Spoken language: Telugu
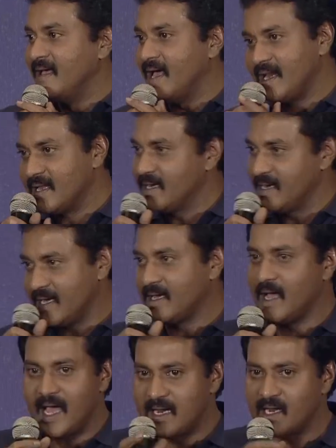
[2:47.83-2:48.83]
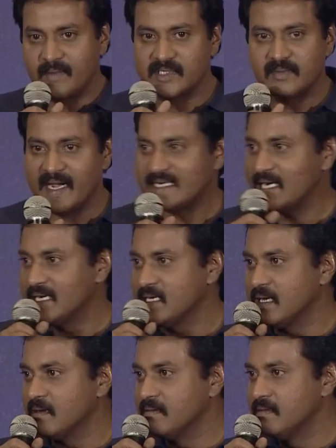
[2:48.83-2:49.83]
అలాగే నాకు గారు అనపతి మాట్లాడలేను
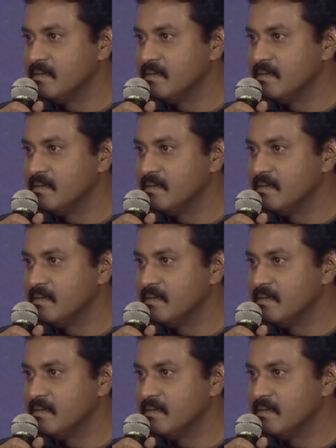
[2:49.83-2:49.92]
నేను